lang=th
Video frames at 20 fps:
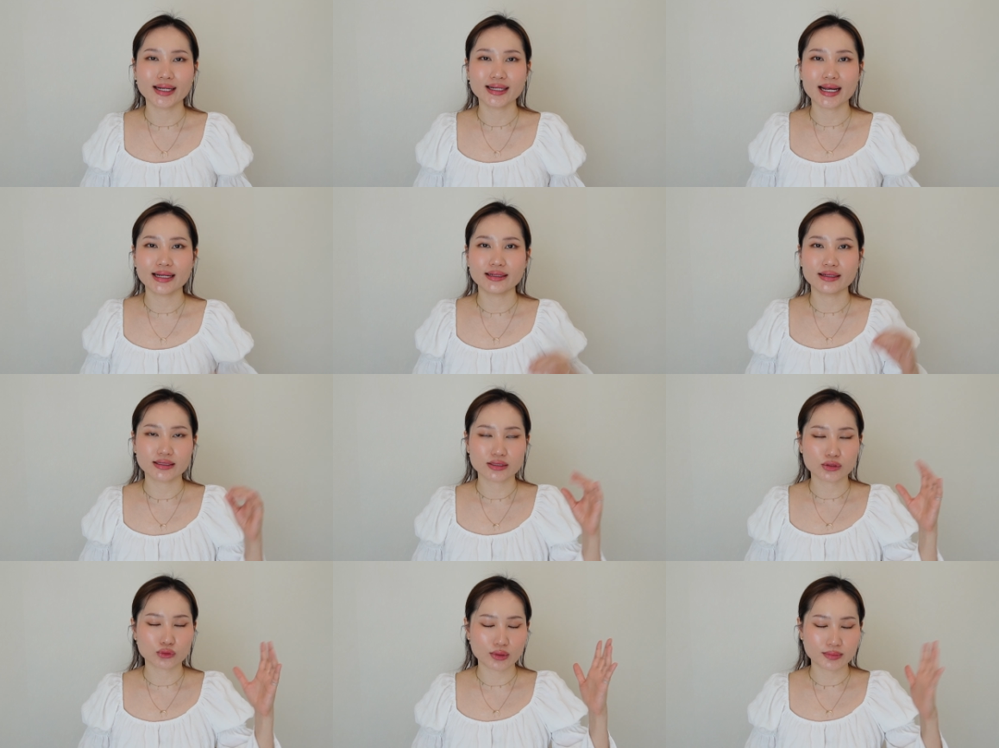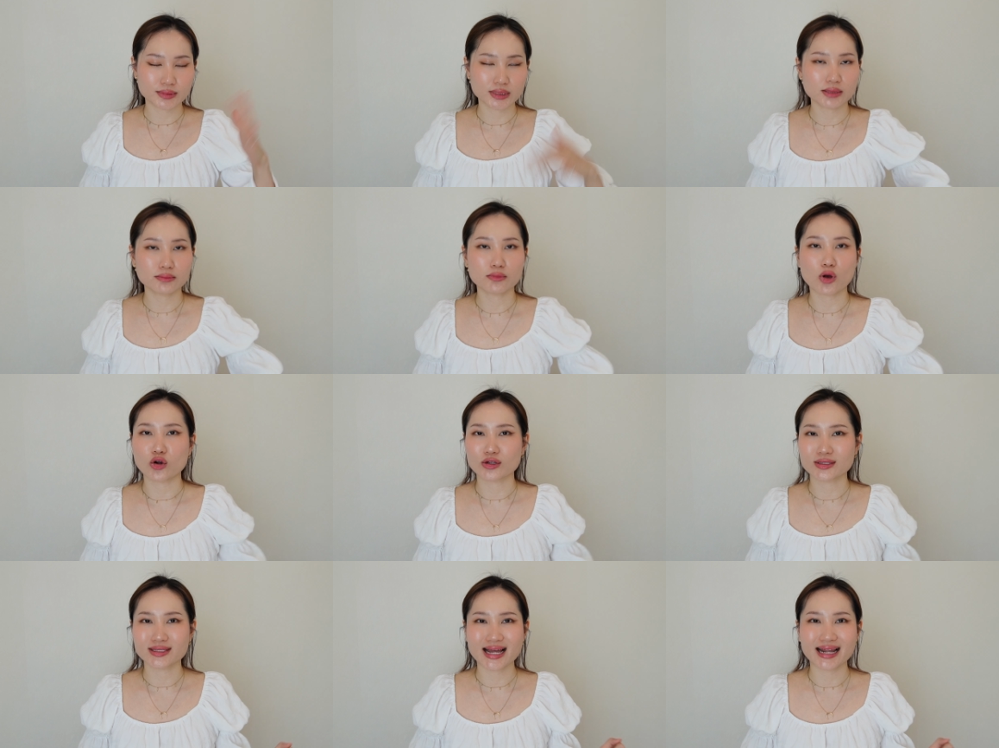ใน description
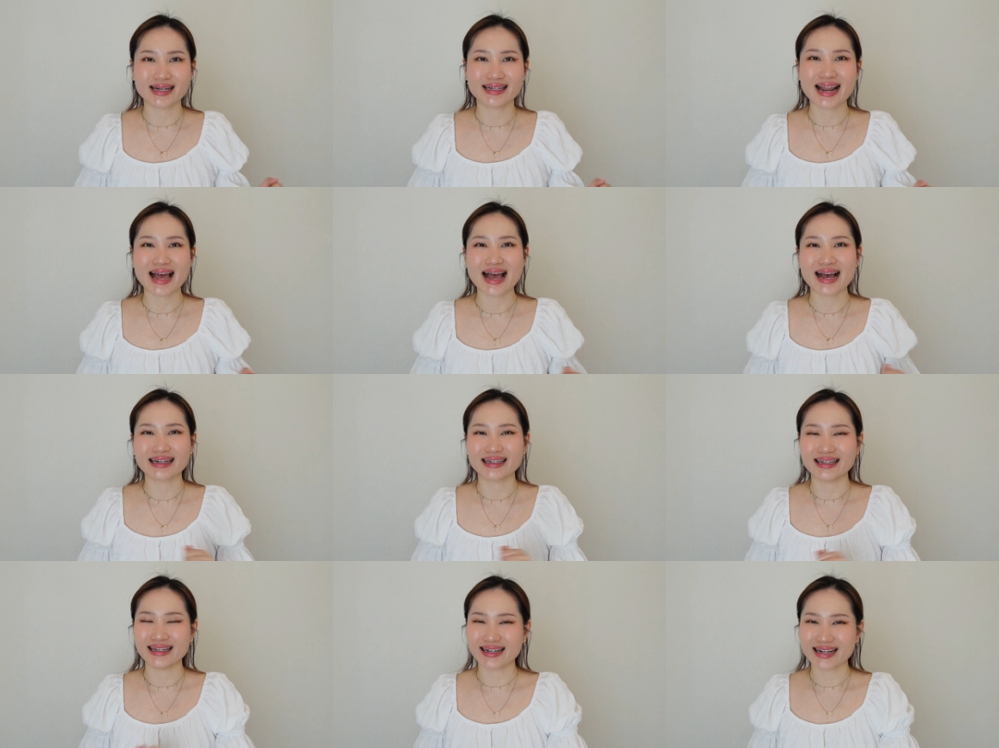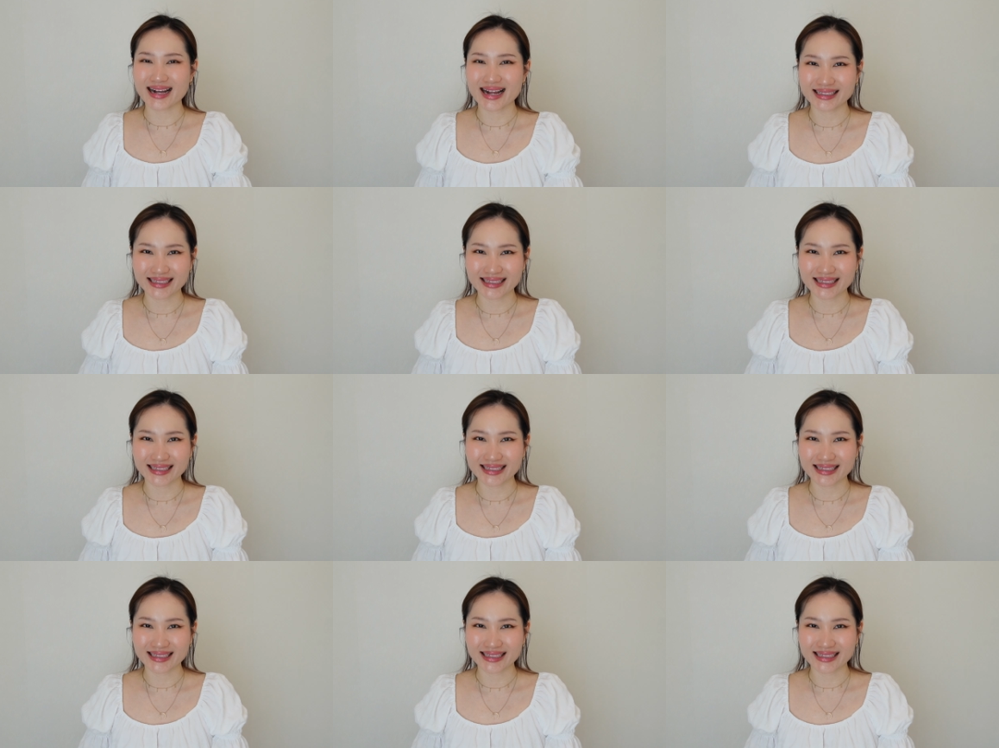box ด้านล่างเลยละกัน